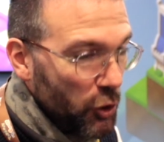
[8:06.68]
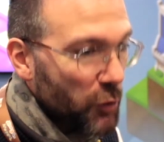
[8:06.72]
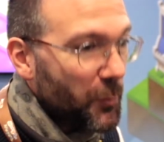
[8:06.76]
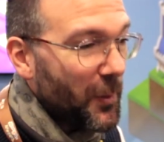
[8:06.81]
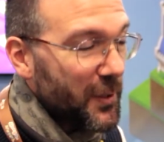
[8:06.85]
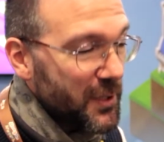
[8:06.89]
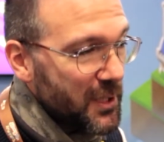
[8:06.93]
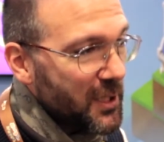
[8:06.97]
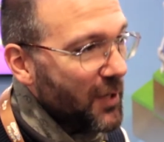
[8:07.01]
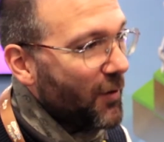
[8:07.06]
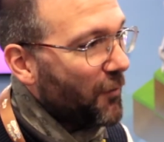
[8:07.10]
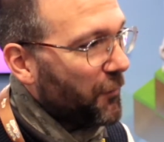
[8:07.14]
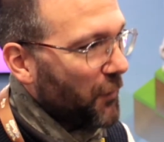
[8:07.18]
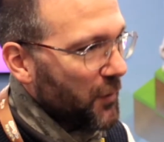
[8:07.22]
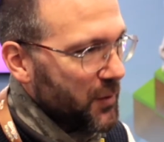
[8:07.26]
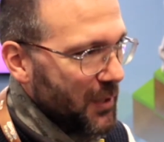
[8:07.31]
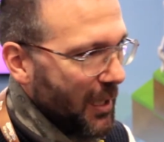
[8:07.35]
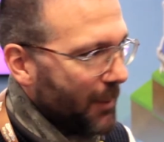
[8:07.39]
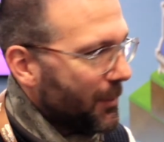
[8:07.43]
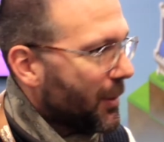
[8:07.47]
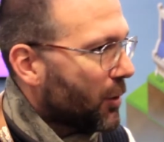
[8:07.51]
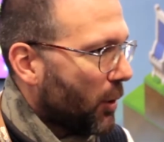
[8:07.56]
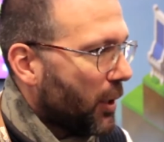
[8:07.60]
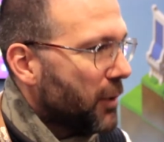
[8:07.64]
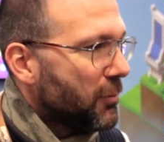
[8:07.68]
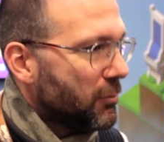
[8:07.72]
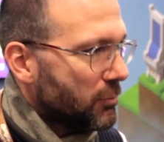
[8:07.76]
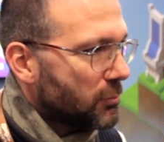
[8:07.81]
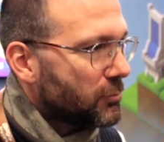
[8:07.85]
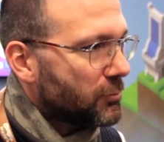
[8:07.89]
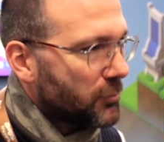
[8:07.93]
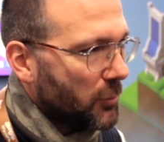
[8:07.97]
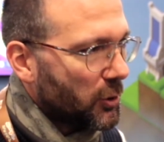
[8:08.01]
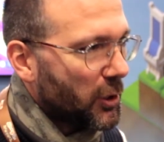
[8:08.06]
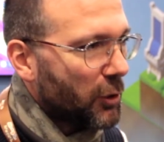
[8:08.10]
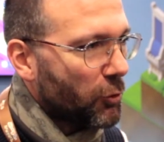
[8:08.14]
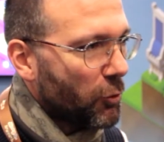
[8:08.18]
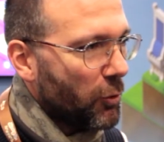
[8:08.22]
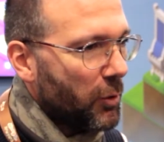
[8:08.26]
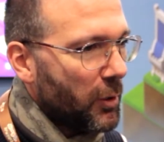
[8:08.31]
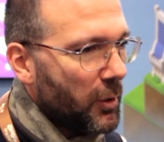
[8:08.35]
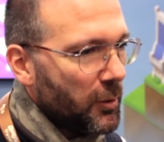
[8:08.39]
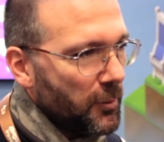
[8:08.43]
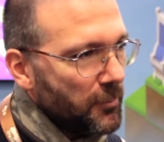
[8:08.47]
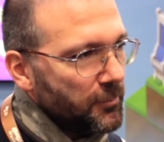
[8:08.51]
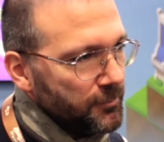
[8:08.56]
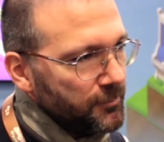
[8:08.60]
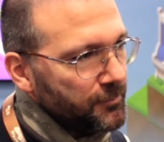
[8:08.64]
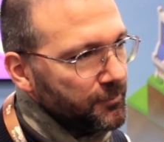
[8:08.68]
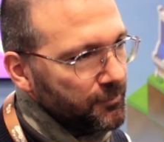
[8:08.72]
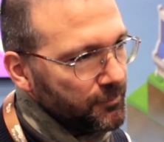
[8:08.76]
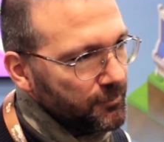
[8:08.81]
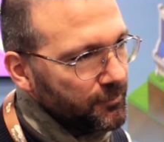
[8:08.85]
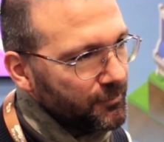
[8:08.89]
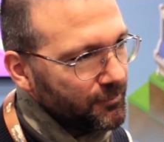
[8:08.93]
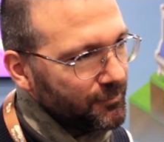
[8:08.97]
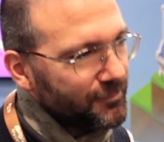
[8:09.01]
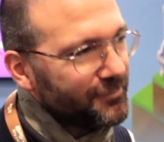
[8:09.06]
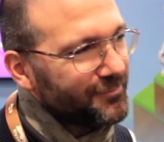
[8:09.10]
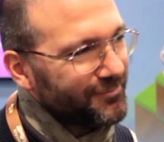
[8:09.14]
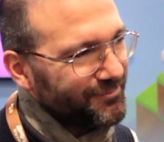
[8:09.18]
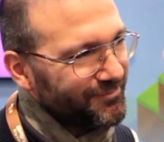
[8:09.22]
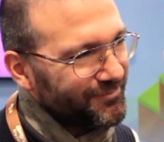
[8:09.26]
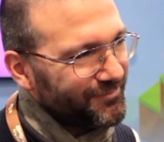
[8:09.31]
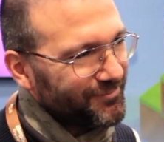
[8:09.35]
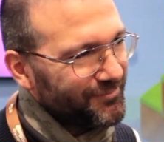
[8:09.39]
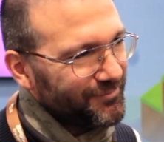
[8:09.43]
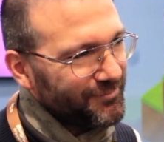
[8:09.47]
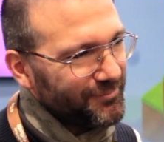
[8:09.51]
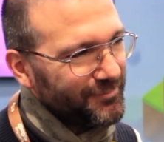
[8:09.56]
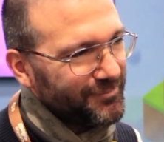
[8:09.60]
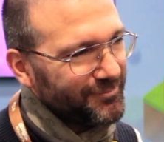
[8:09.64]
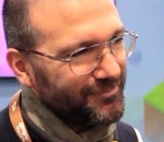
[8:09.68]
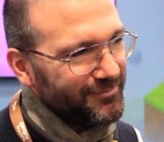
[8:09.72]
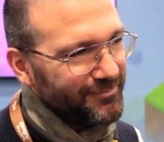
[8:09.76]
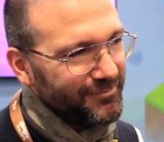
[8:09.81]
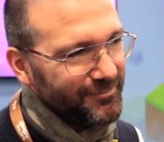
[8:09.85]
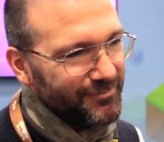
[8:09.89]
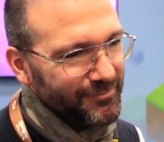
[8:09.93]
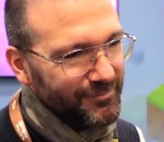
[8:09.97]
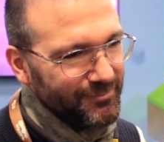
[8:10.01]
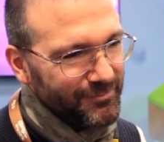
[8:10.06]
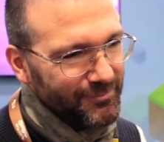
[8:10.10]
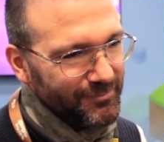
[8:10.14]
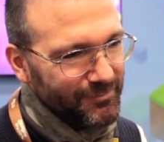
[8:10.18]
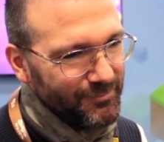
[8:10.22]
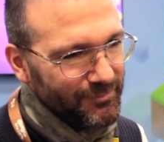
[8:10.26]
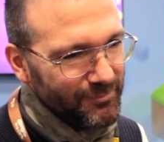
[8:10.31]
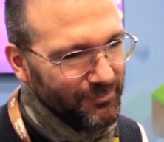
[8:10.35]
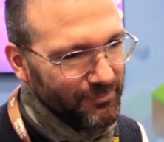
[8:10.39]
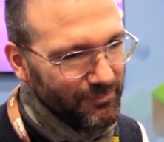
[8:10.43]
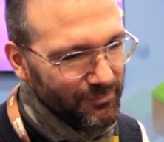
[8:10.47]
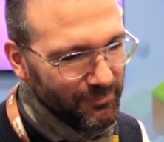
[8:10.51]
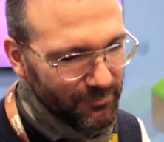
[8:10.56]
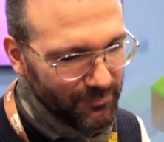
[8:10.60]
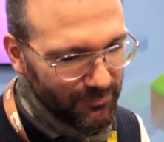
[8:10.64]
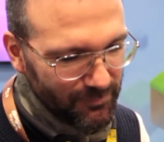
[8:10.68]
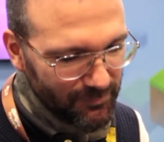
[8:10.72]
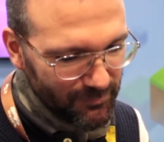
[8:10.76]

je sais pas s'ils avaient fait ça, mais ouais. Ok. et la